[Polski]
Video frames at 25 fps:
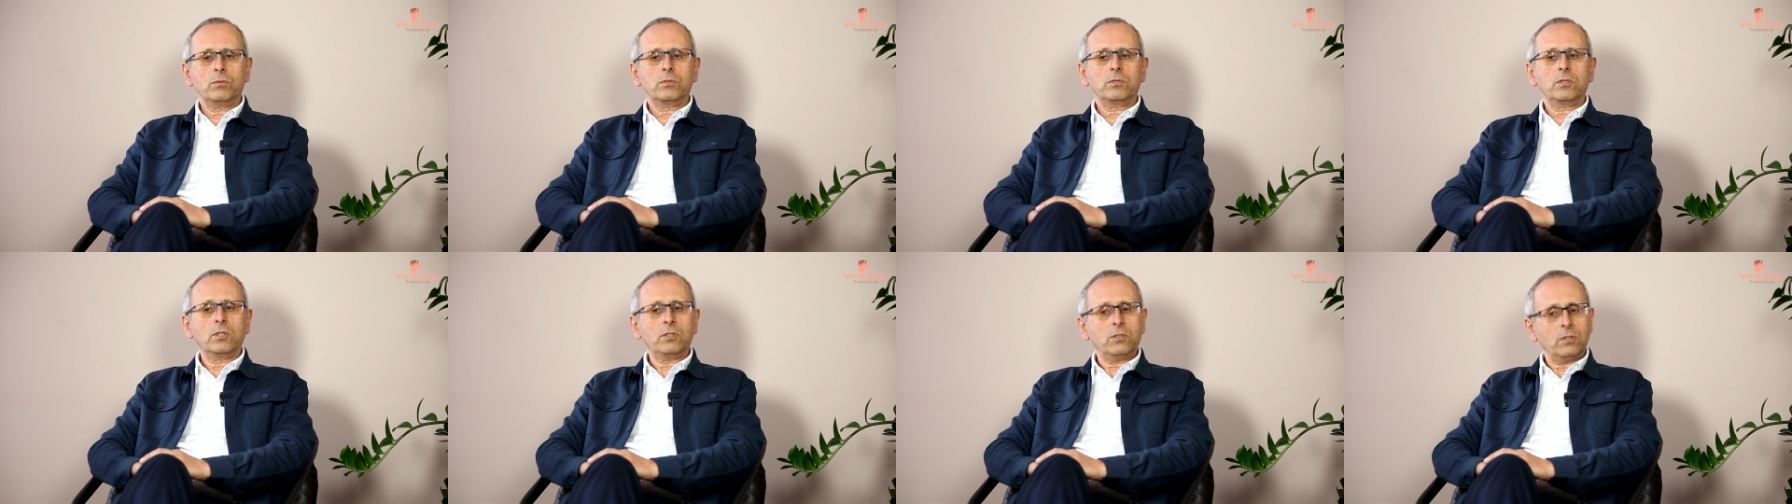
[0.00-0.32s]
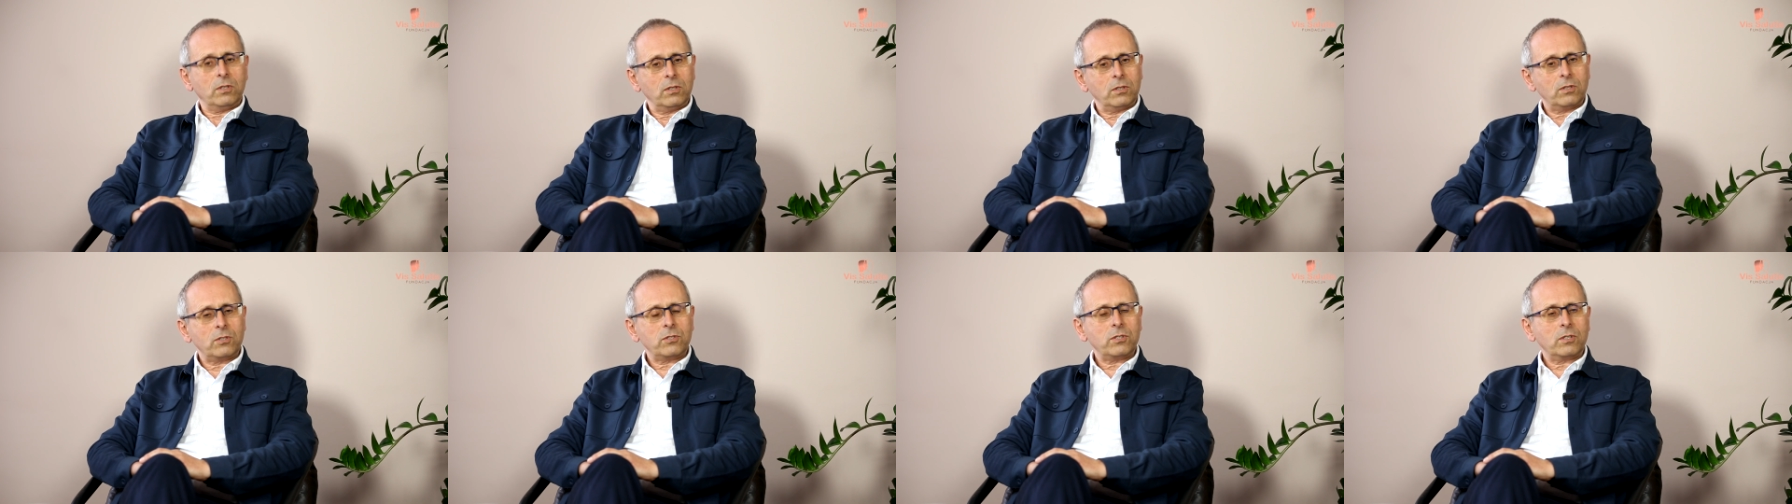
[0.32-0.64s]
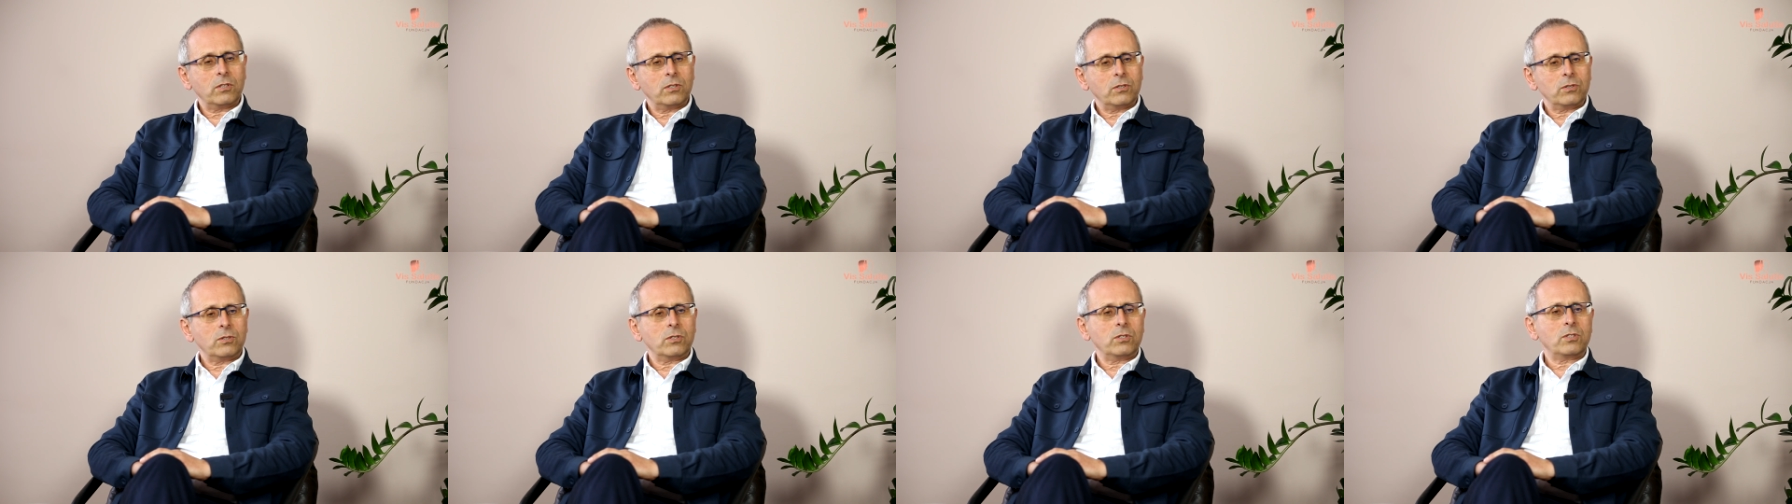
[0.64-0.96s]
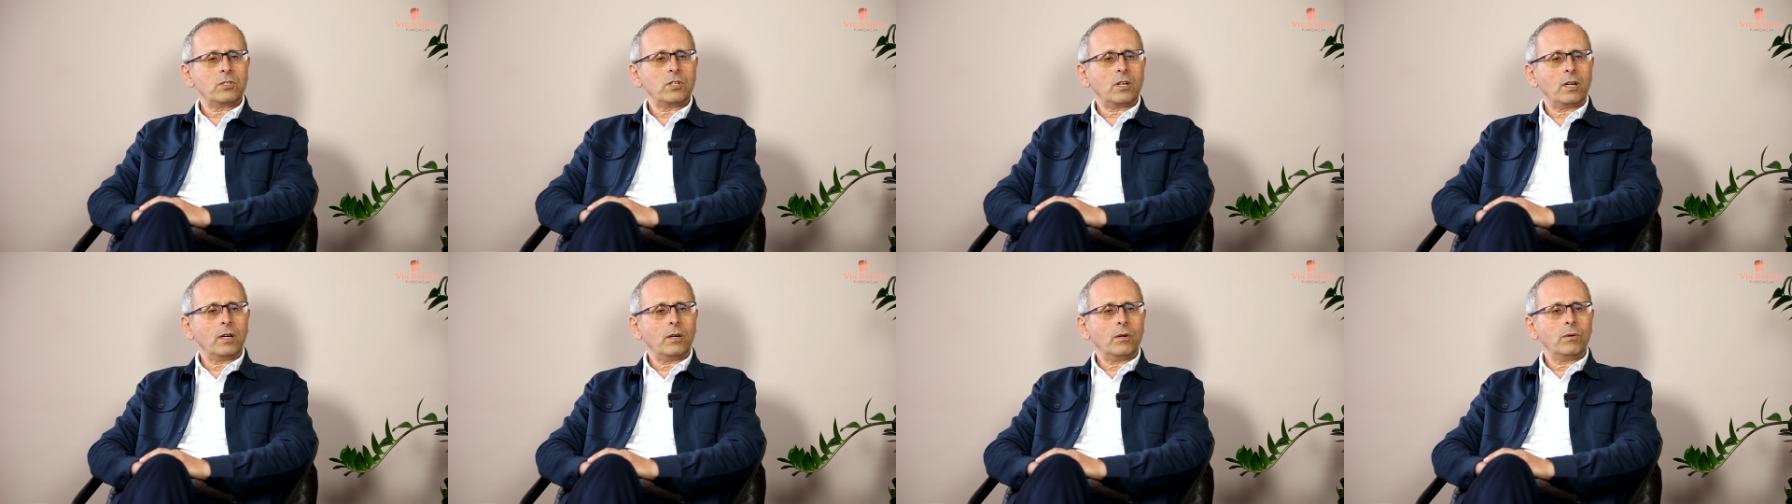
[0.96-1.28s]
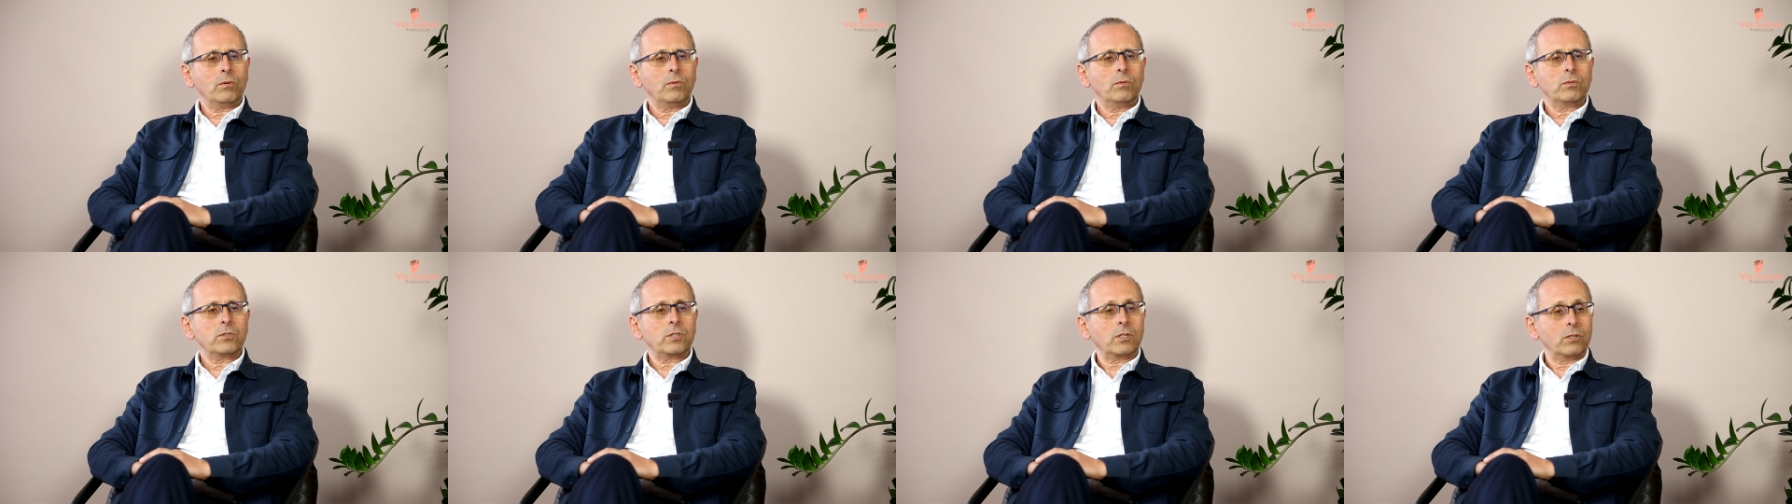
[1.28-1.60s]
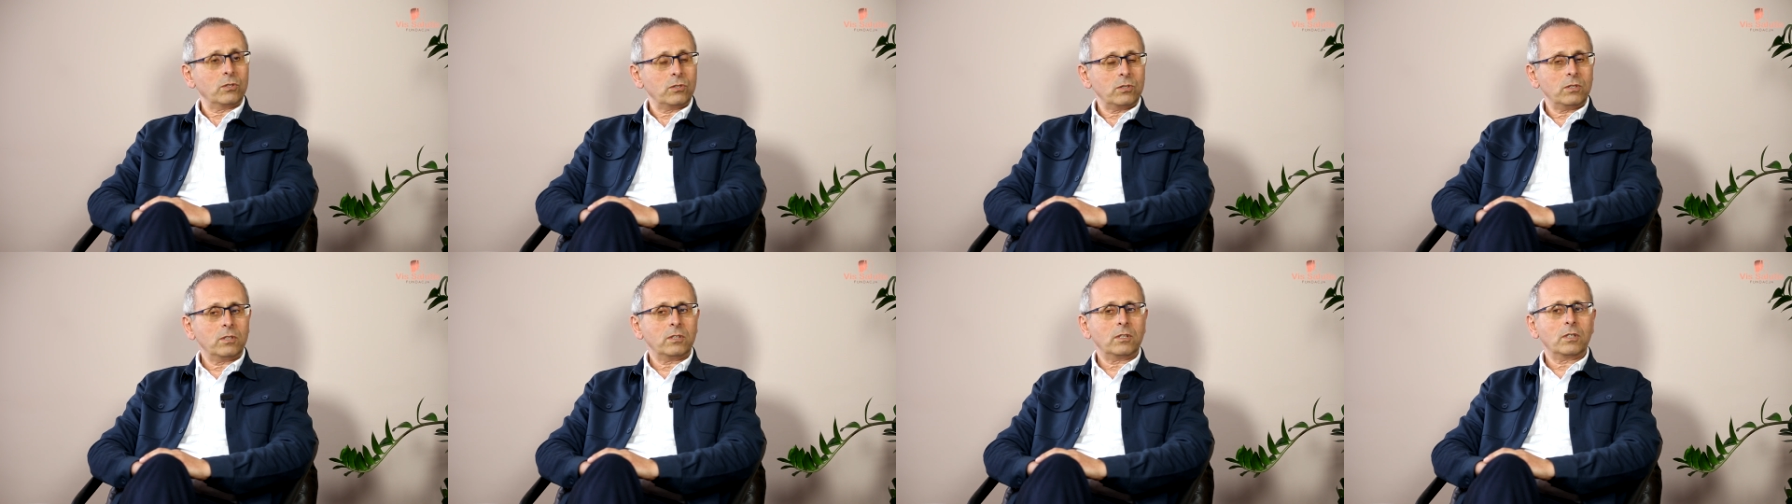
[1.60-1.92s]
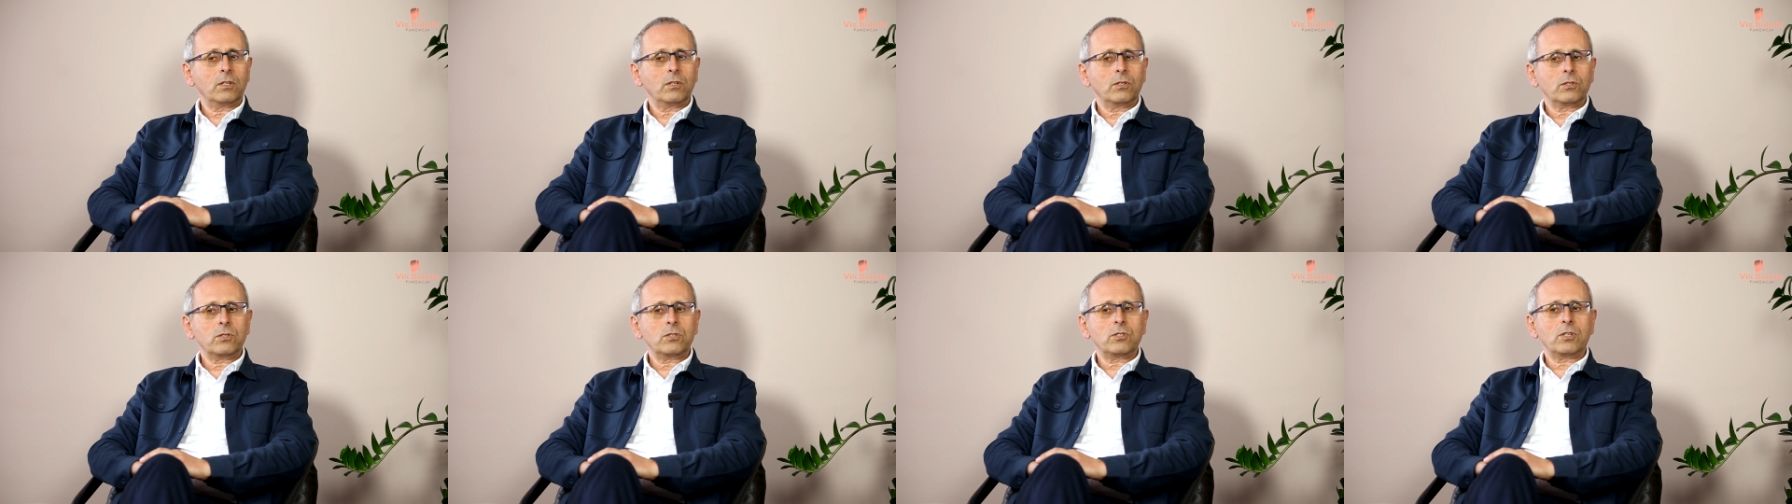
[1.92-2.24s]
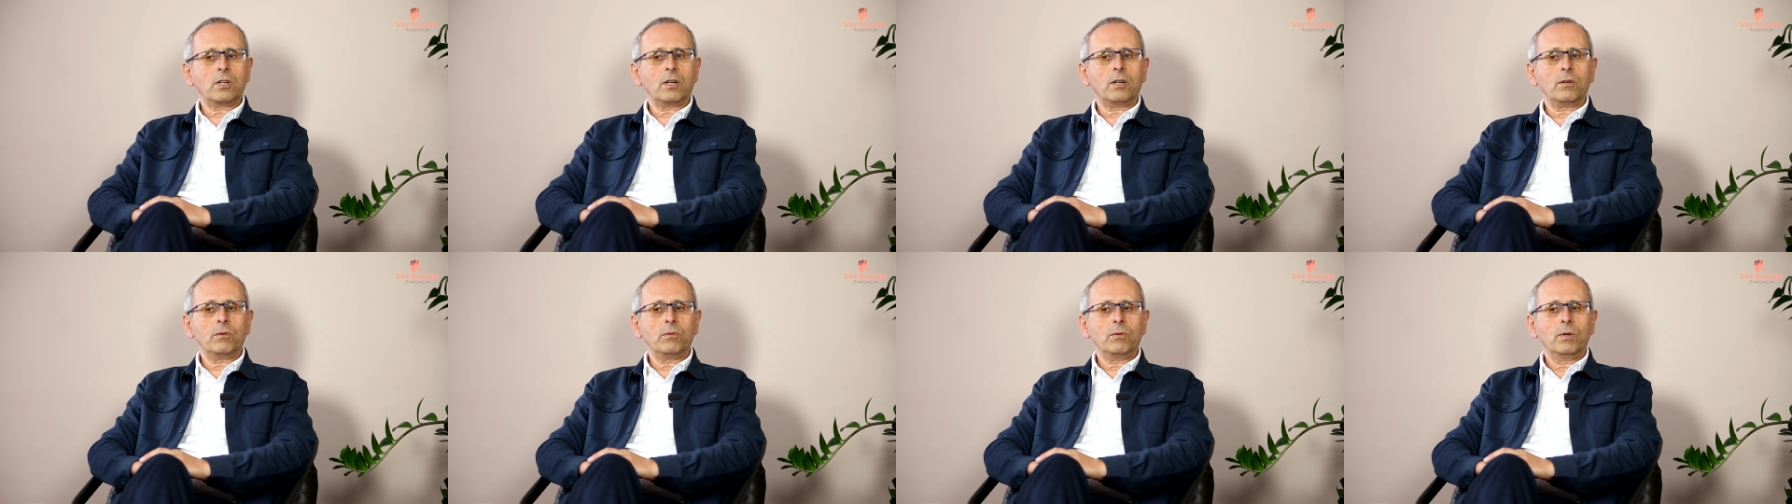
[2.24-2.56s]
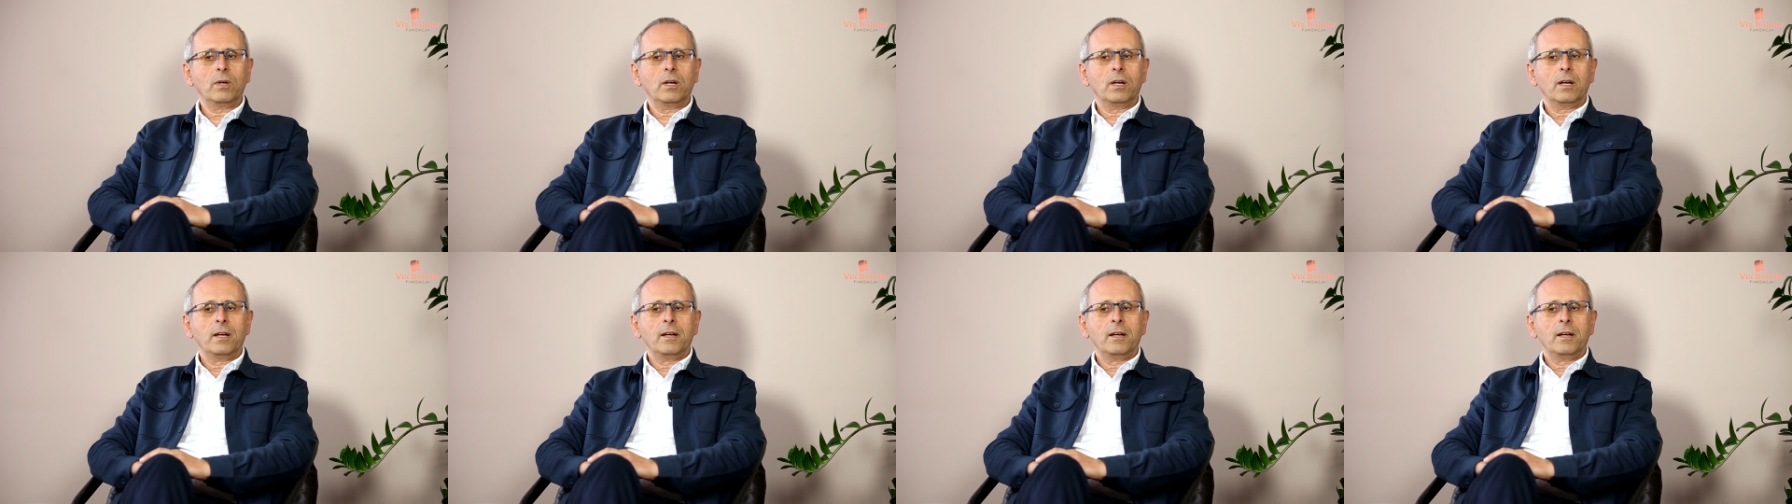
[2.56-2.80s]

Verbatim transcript: nie tylko czegoś chciał, czegoś innego chciał,